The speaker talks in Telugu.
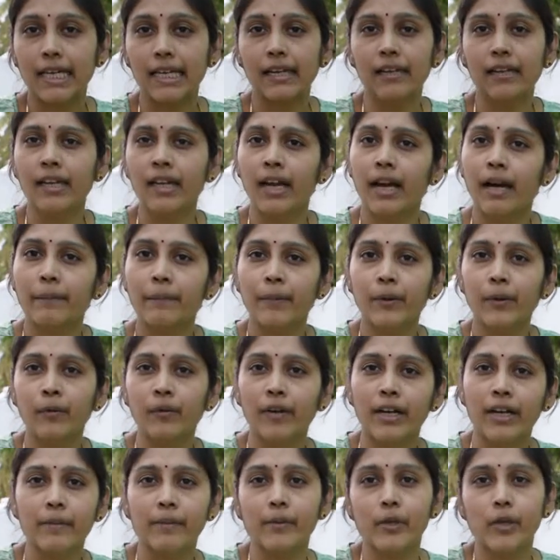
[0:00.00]
చల్లి అప్పుడు
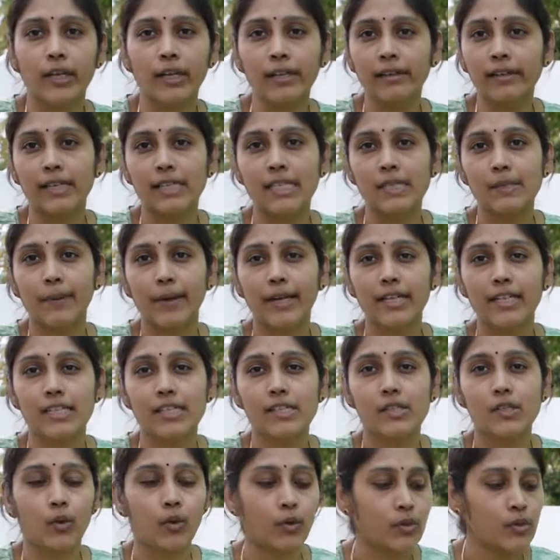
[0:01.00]
వంగ మొక్కను ట్రాన్స్ప్లాంట్
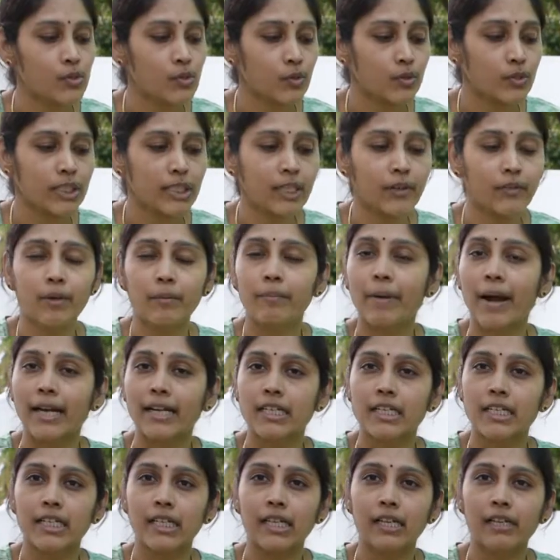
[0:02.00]
చేసుకోండి సో దట్ ఏమైనా
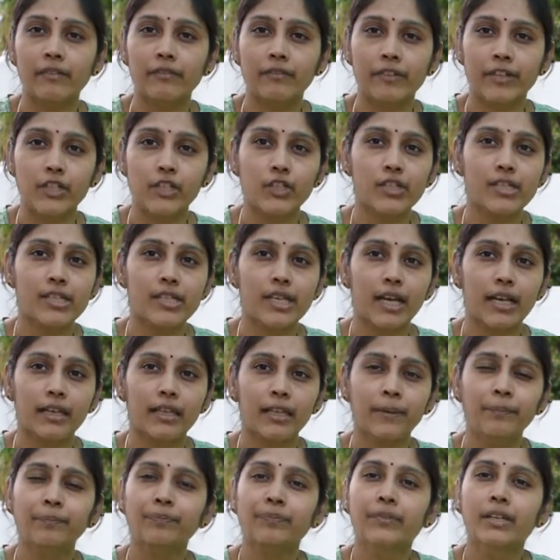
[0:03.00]
బ్యాక్టీరియల్ ఇన్ఫెక్షన్స్
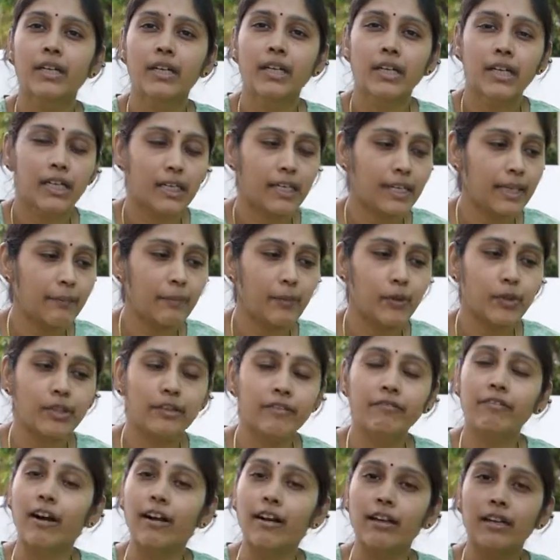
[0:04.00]
కానీ లేకపోతే
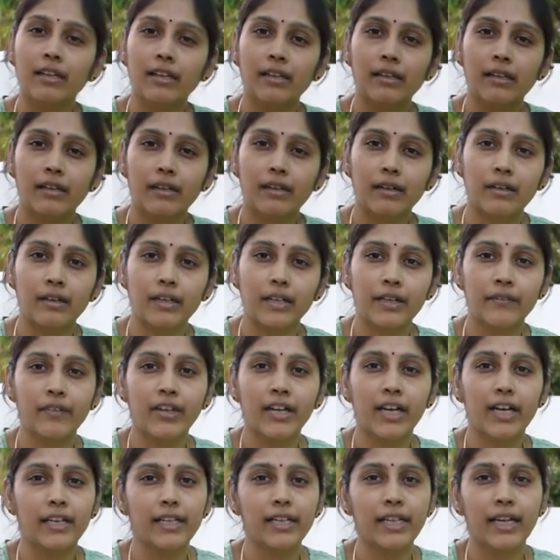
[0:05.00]
ఫంగల్ ఇవి
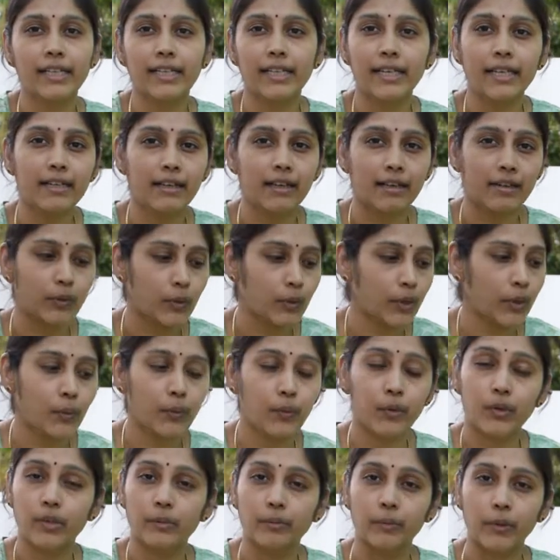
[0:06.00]
కానీ అటాక్ కాకుండా
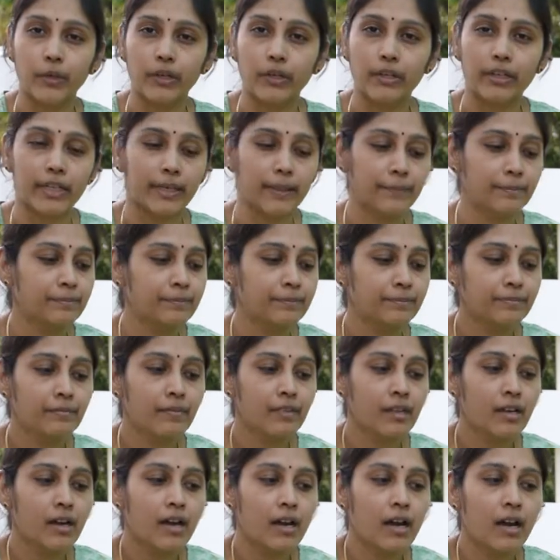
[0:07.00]
ఉంటుంది మొక్కకి
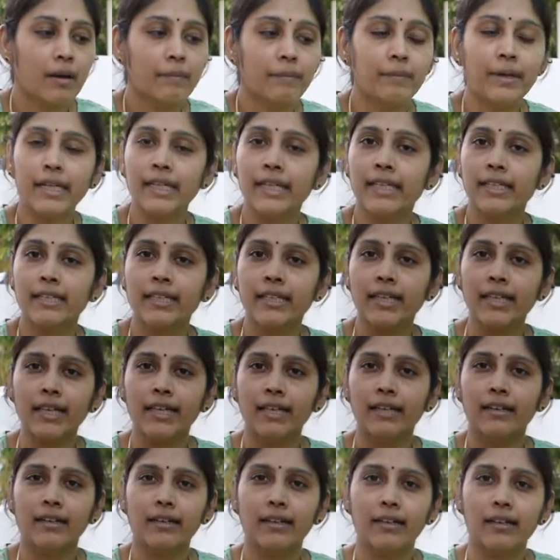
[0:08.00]
మరి ఇది
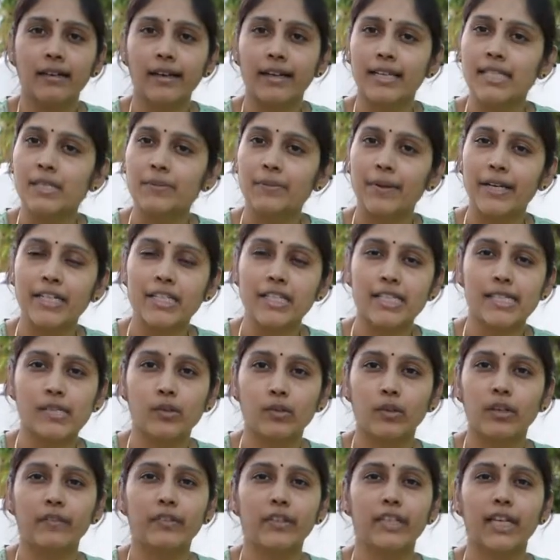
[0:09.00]
ట్రాన్స్ప్లాంట్
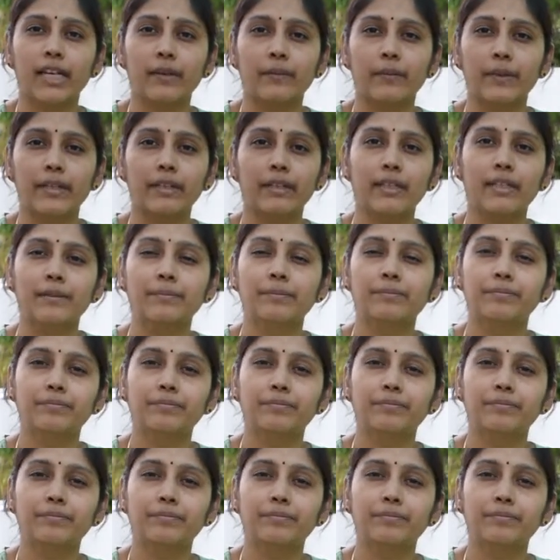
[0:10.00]
చేసుకునే విధానం అండి